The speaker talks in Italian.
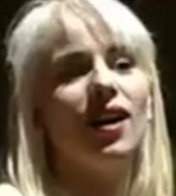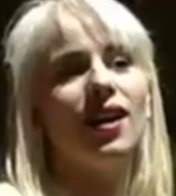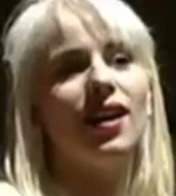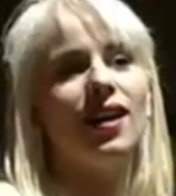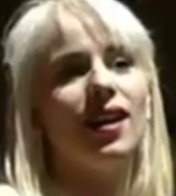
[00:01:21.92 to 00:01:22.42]

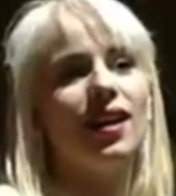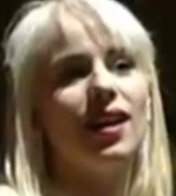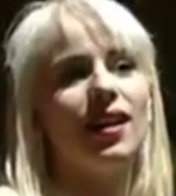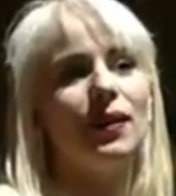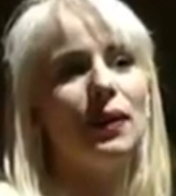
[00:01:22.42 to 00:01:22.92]

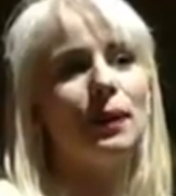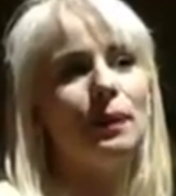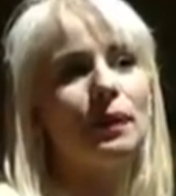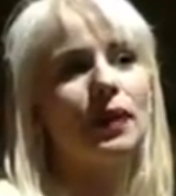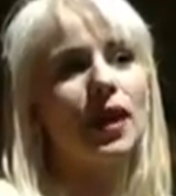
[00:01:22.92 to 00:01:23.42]

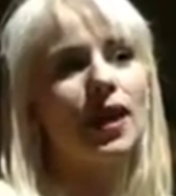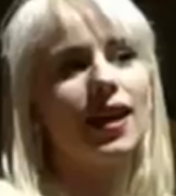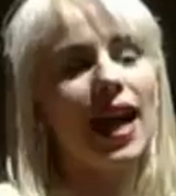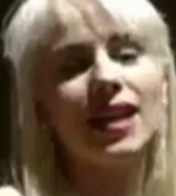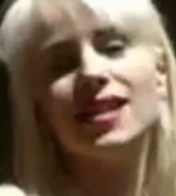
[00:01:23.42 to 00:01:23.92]
eh,
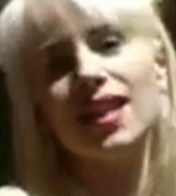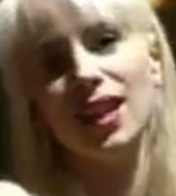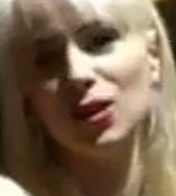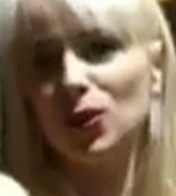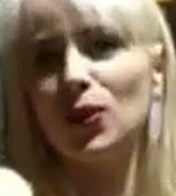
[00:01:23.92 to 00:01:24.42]
grazie alla
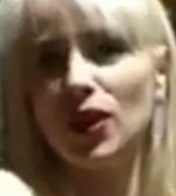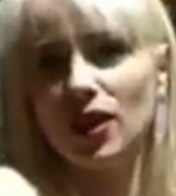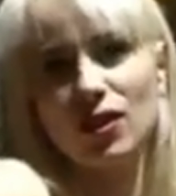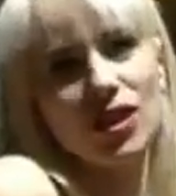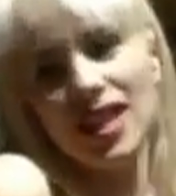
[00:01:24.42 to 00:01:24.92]
loro
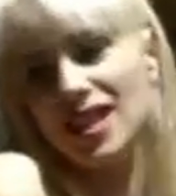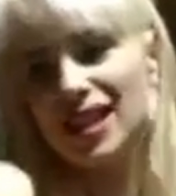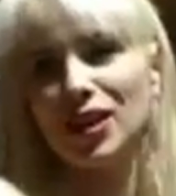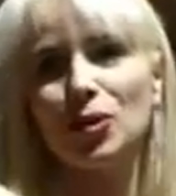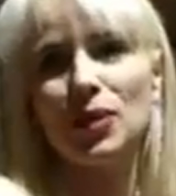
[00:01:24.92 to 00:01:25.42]
ironia
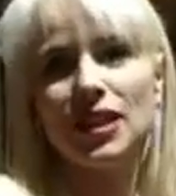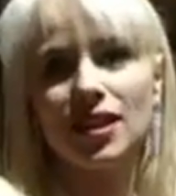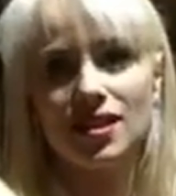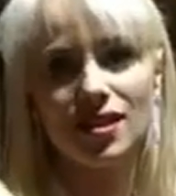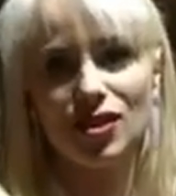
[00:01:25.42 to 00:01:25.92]
sanno
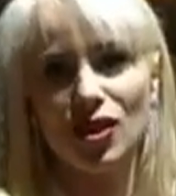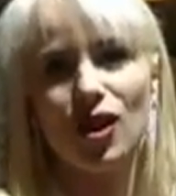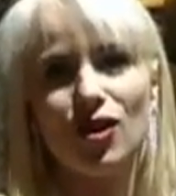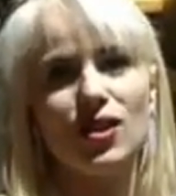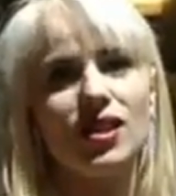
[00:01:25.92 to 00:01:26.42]
mettersi in gioco e